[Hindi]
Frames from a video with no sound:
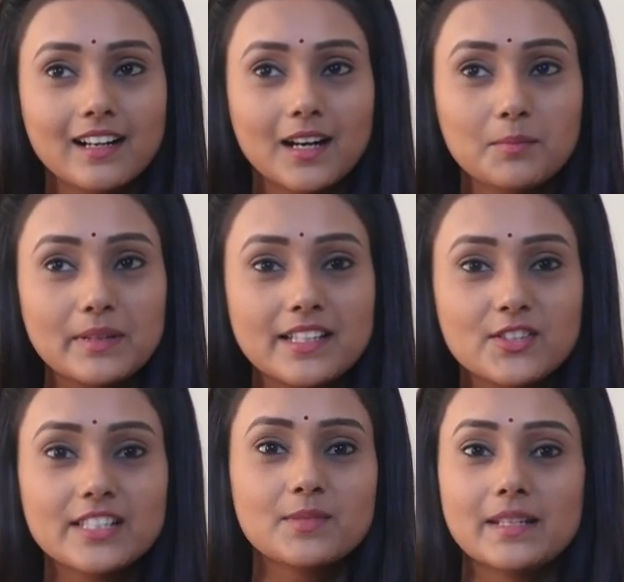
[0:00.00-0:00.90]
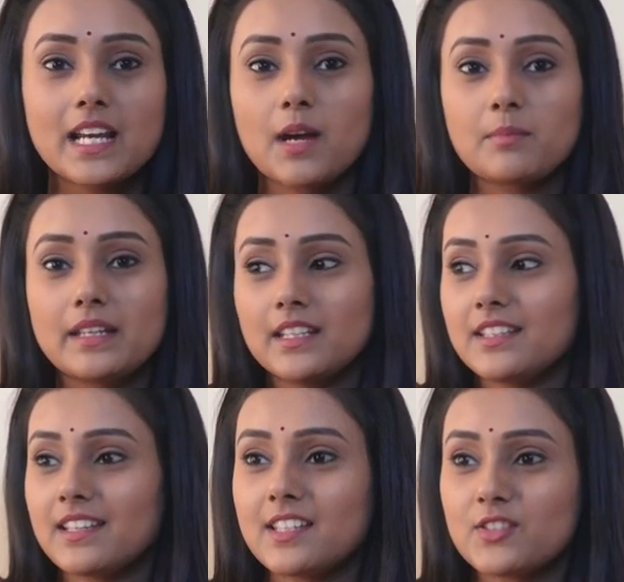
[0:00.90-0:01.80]
अभी जस्ट मैंने अभी ही
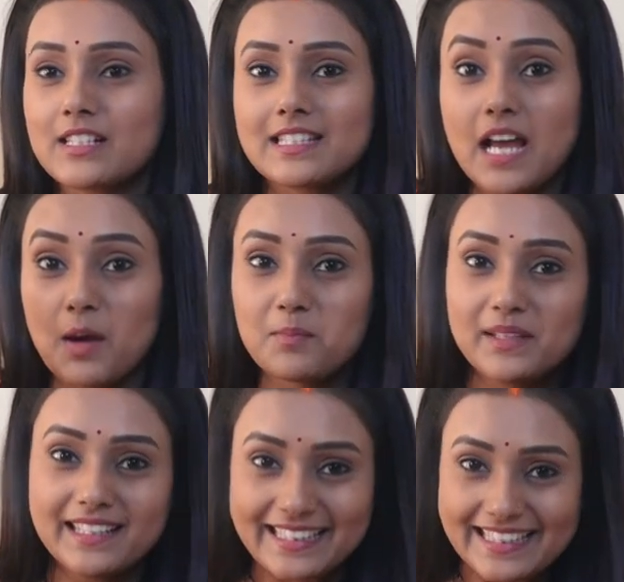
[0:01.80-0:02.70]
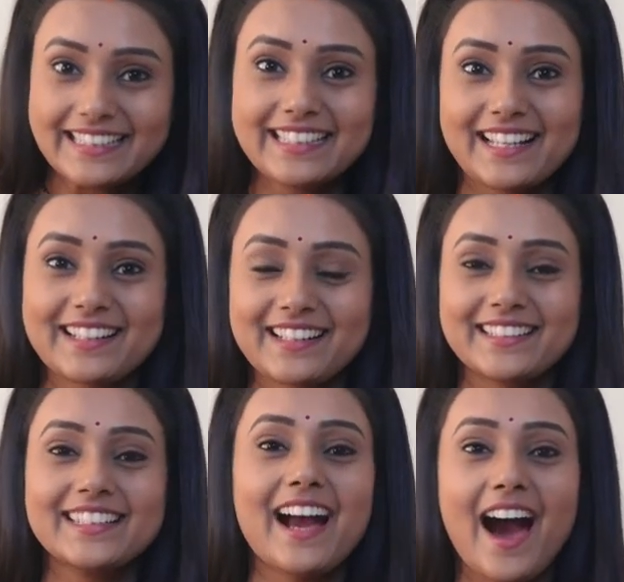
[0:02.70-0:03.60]
देखी जस्ट अभी ही देख रही
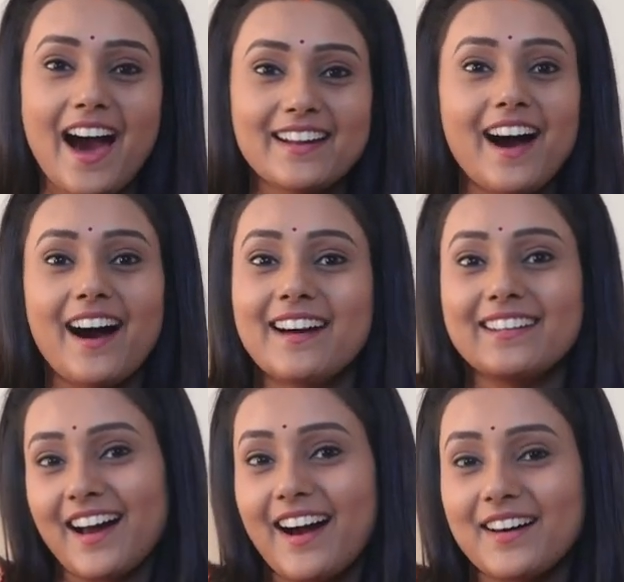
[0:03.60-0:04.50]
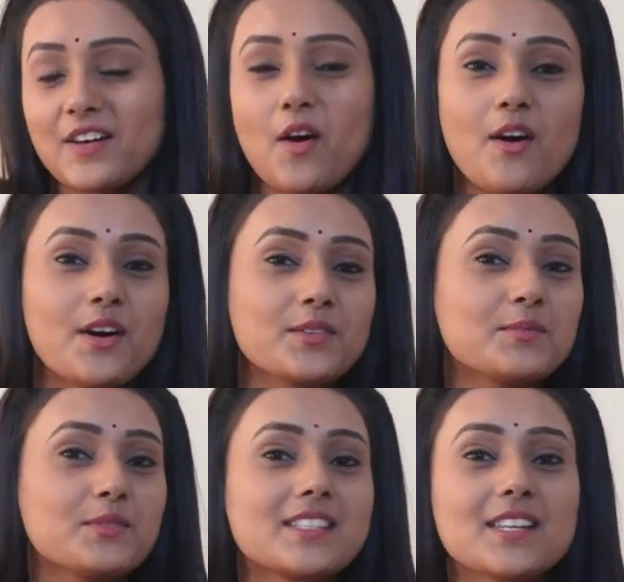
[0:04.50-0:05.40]
थी आर आर आर और
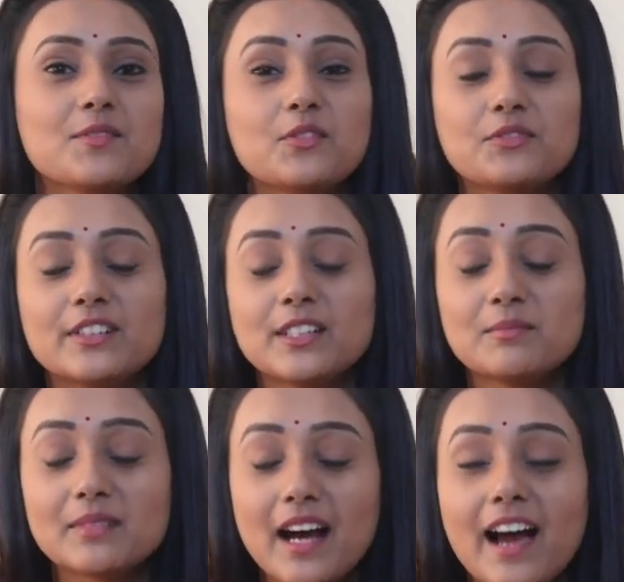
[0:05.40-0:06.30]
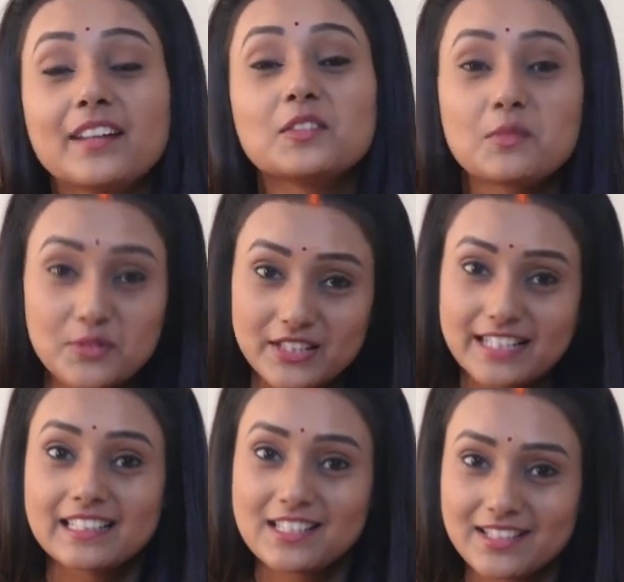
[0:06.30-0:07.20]
मुझे वो फिल्म आई नो मुझे
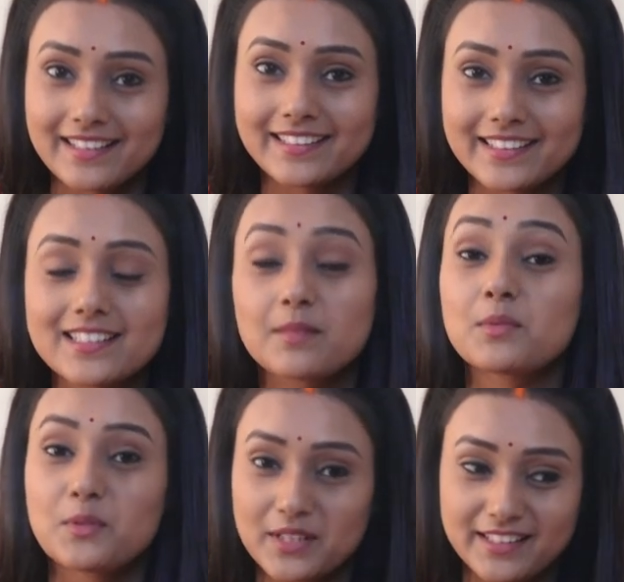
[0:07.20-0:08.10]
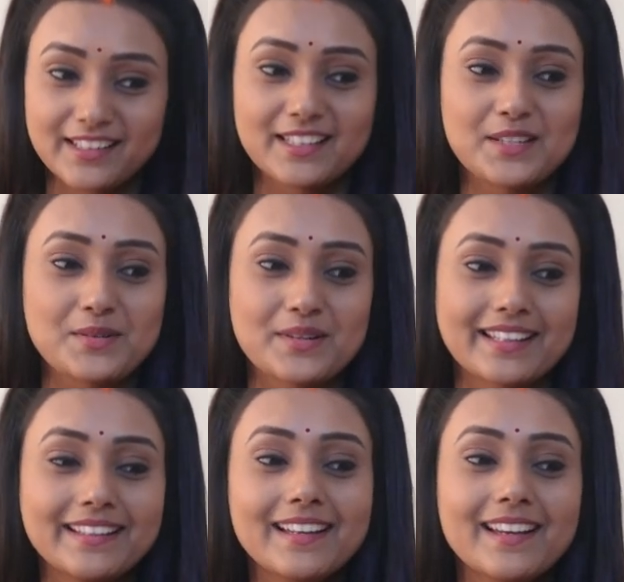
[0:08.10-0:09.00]
देखनी चाहिए थी सब लोगों ने देखी होगी